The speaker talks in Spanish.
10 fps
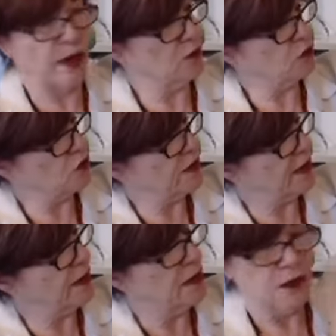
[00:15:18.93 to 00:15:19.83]
Entonces
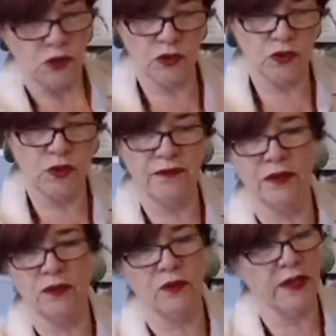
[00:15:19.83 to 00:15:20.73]
ya, yo no estoy
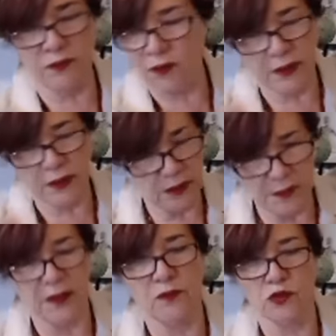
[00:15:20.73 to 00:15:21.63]
hablando de que fue víctima
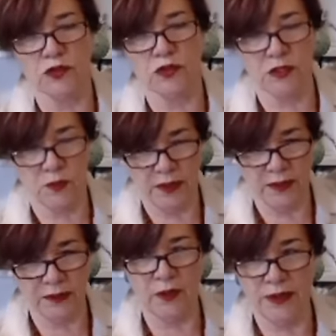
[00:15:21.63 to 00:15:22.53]
de abuso sexual,
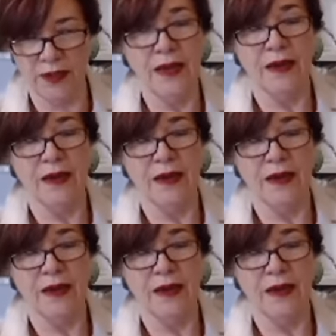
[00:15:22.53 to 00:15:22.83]
estoy